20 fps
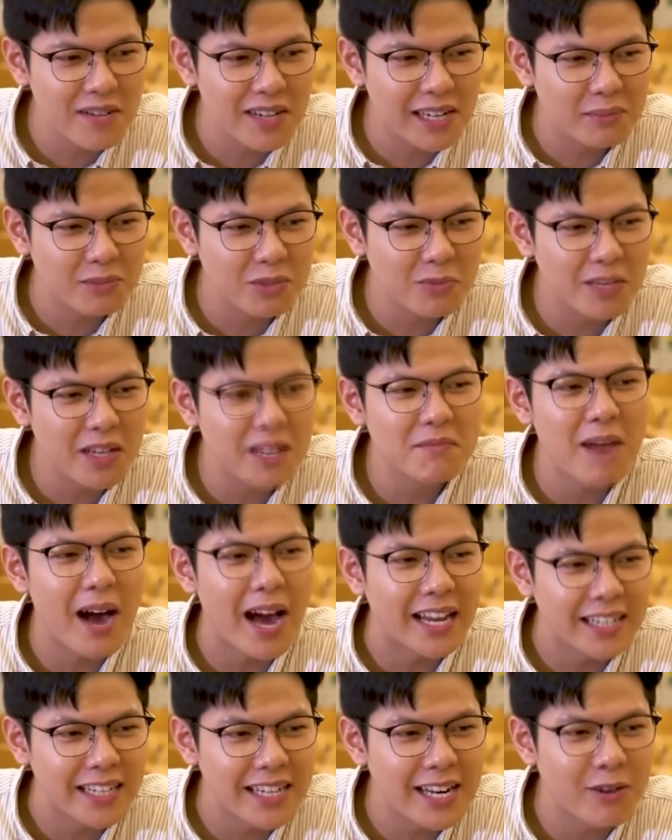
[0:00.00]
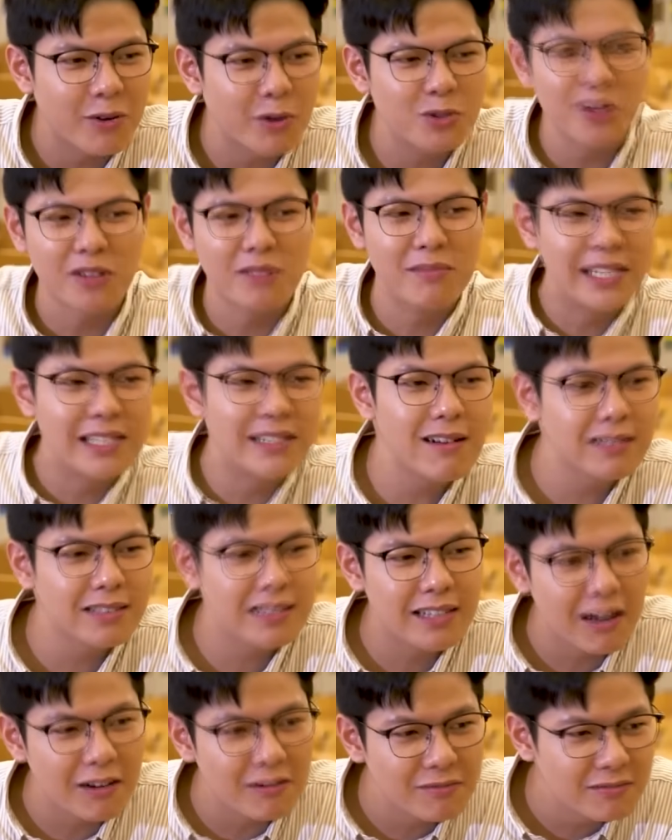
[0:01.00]
khắc mà nằm trong kịch bản hay là có chuẩn bị
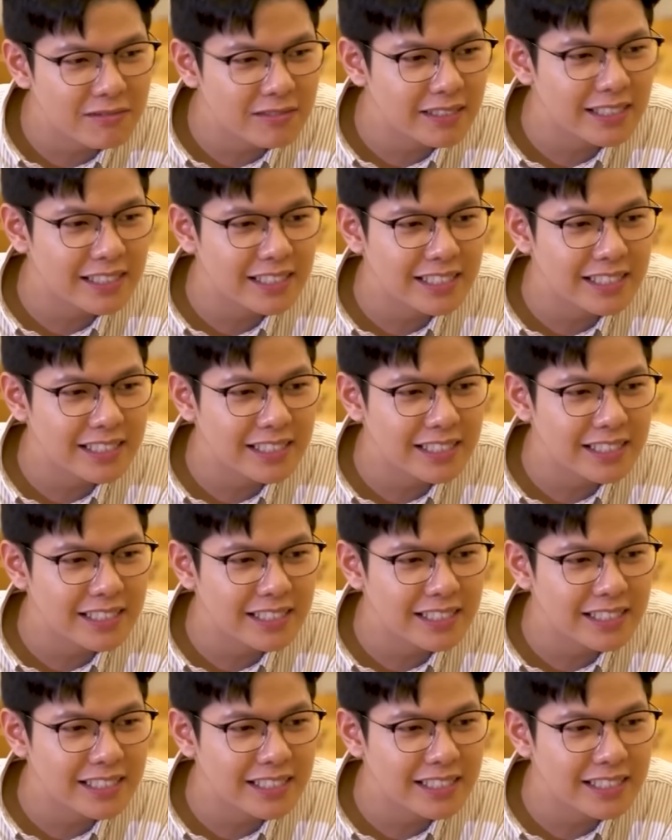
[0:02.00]
trước gì không?